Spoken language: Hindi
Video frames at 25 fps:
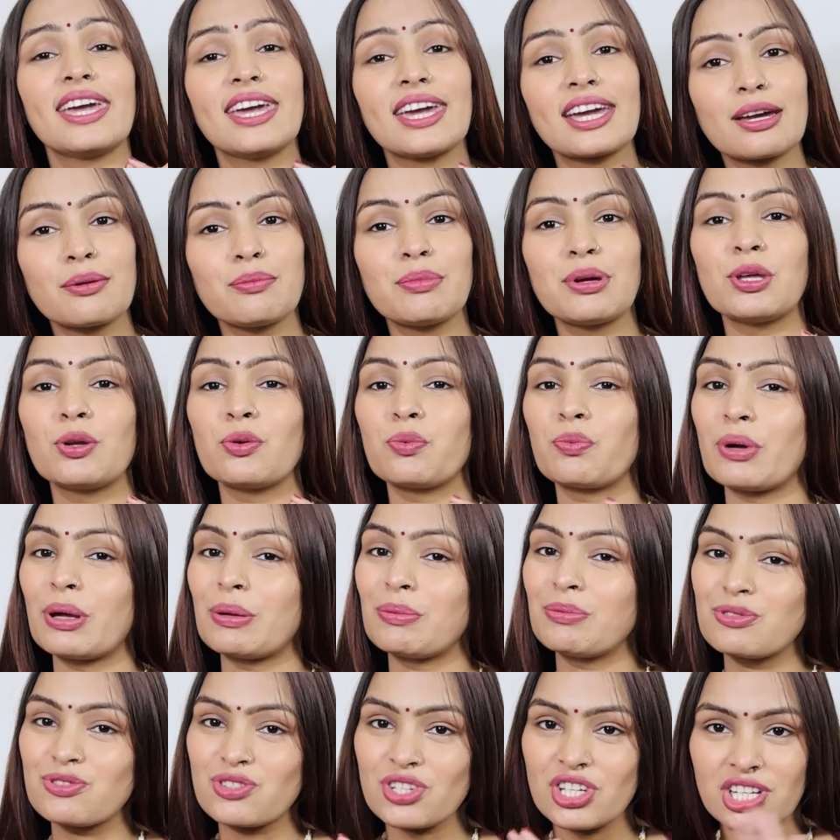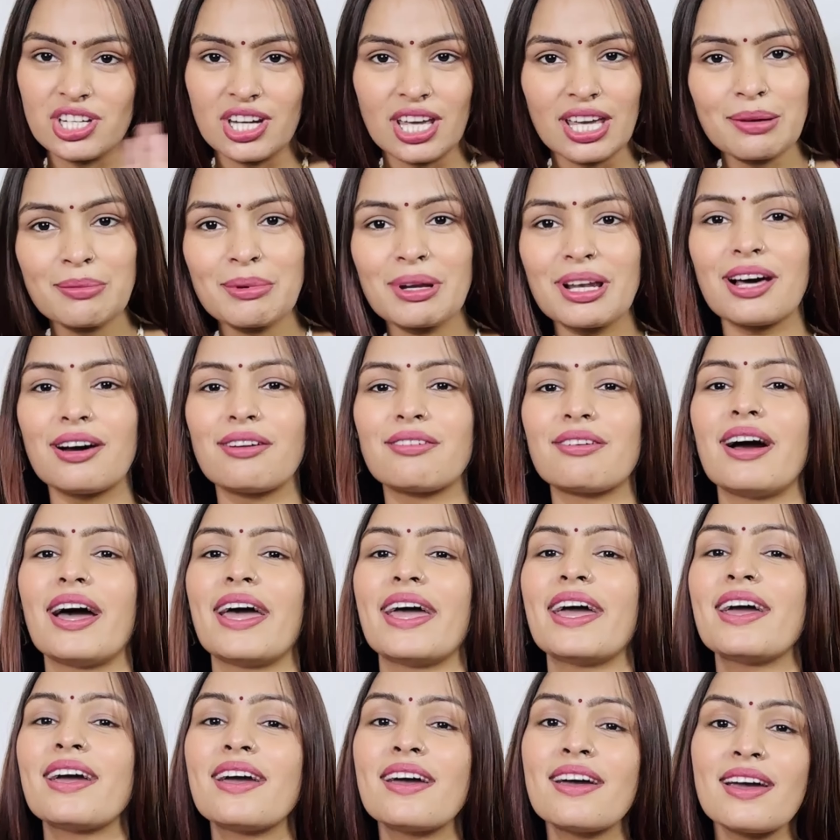एक भी रुपये मुझे नहीं मिला हुआ
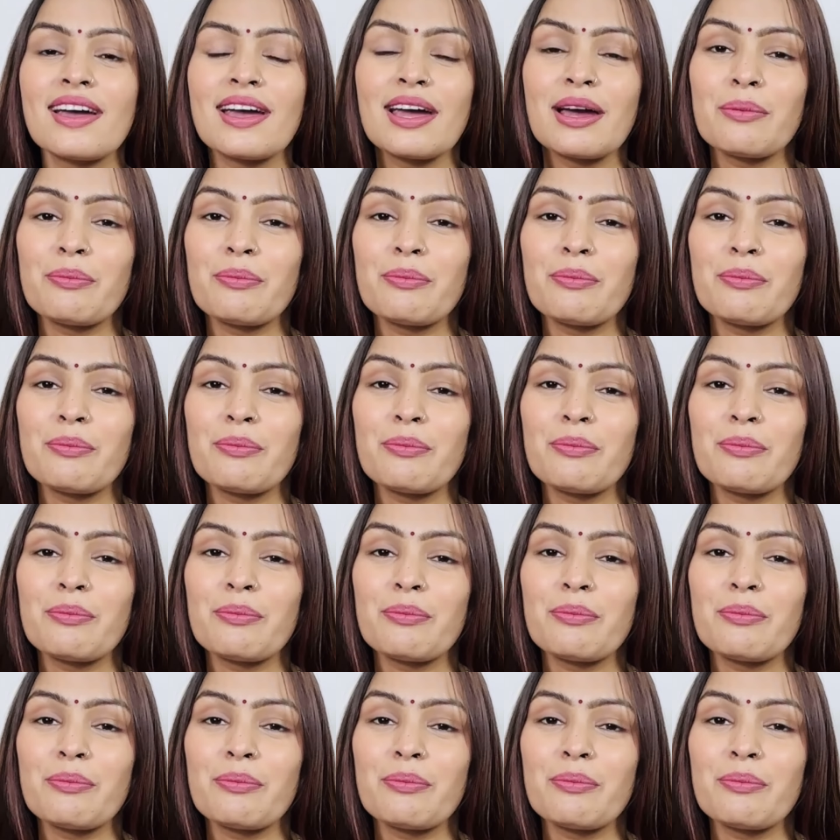है